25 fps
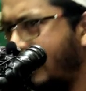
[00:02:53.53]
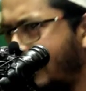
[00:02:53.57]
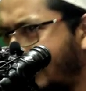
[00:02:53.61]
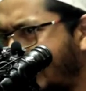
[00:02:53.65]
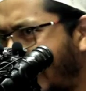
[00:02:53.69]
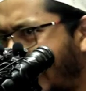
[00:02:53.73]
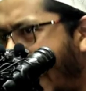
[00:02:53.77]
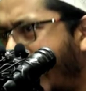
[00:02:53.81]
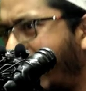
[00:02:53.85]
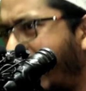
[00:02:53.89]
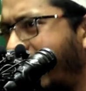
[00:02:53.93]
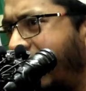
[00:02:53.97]

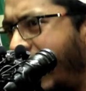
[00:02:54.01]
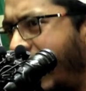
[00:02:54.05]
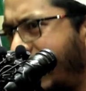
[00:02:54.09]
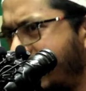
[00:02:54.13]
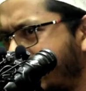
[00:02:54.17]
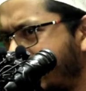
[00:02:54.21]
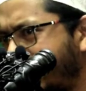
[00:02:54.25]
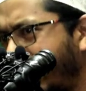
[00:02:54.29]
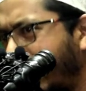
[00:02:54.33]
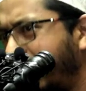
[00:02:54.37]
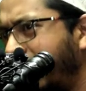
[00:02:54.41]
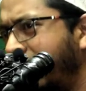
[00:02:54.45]
তার
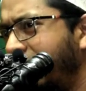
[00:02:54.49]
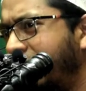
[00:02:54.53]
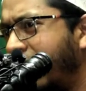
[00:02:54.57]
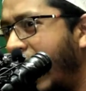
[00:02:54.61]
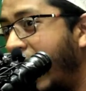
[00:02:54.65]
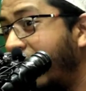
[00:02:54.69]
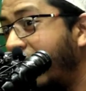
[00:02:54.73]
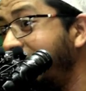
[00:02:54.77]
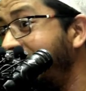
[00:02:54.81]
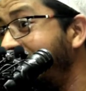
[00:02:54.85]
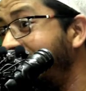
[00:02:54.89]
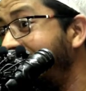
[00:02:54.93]
লাশটাকে
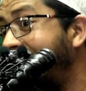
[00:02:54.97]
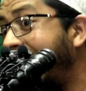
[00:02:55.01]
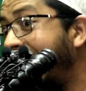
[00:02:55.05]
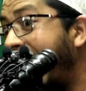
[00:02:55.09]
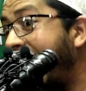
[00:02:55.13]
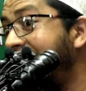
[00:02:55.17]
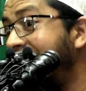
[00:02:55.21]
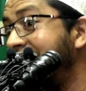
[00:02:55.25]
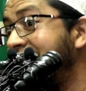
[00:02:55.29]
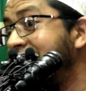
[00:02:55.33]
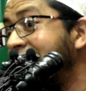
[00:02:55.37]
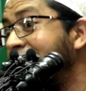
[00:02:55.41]
গাড়ির
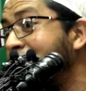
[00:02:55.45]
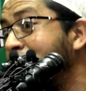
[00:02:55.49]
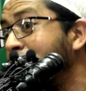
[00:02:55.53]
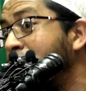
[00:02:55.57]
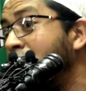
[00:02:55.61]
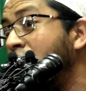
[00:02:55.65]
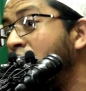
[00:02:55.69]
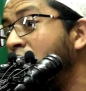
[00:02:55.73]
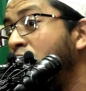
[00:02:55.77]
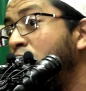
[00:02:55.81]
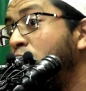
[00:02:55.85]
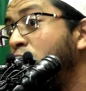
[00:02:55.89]
গ্যারেজে
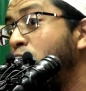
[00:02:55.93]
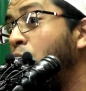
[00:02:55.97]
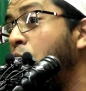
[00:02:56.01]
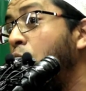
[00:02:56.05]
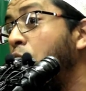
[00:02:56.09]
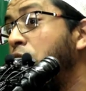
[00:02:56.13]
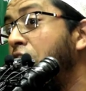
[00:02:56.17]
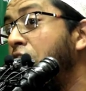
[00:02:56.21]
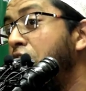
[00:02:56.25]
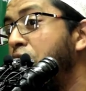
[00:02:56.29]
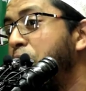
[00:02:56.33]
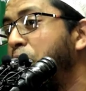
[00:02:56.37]
দুই
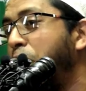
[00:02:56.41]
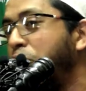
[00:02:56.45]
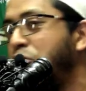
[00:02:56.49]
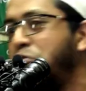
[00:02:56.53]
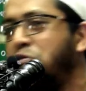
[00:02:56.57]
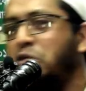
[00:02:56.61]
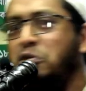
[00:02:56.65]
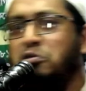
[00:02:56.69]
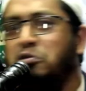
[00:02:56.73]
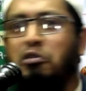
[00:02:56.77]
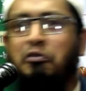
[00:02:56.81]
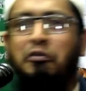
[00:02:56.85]
দিন
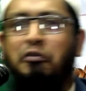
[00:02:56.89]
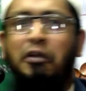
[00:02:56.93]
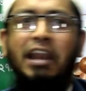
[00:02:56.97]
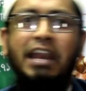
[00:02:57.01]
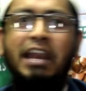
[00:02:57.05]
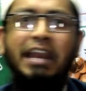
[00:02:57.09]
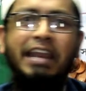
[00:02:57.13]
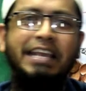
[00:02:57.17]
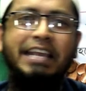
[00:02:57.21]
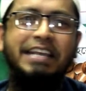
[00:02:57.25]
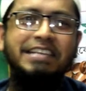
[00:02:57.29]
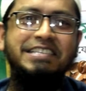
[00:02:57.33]
পর্যন্ত ফেলে
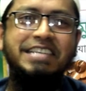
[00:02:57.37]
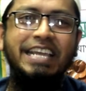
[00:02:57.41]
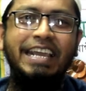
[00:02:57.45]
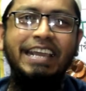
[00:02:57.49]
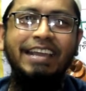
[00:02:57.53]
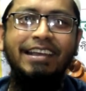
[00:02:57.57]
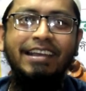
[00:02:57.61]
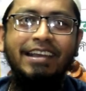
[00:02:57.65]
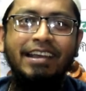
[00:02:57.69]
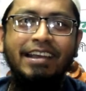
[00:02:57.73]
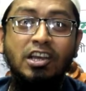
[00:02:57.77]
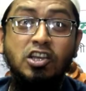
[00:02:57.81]
রেখেছি
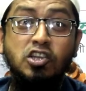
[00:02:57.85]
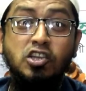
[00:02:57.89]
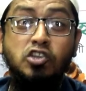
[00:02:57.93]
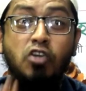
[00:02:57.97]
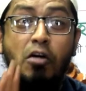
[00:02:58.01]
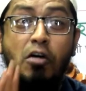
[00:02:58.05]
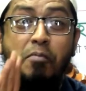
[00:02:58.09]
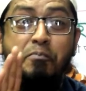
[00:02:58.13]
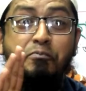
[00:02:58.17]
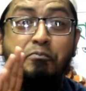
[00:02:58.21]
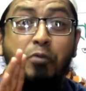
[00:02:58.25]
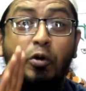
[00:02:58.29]

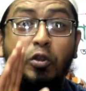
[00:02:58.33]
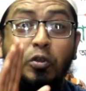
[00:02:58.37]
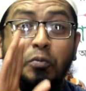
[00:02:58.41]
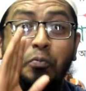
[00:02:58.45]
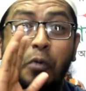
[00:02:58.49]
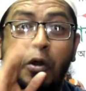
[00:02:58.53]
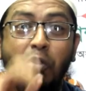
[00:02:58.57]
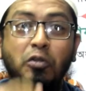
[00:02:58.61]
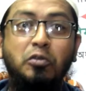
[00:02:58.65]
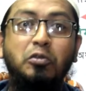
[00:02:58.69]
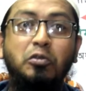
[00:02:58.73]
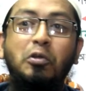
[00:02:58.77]
সম্পদ
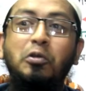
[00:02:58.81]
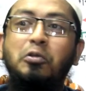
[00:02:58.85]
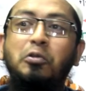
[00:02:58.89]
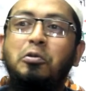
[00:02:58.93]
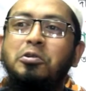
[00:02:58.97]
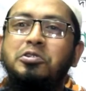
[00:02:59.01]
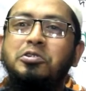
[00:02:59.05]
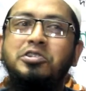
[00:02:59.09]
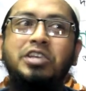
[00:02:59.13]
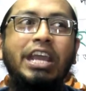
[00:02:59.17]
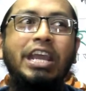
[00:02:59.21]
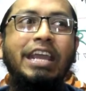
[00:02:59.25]
বন্টন
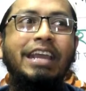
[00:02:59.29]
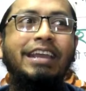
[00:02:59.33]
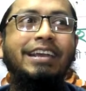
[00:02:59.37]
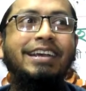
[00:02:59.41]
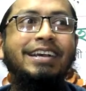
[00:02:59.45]
করছি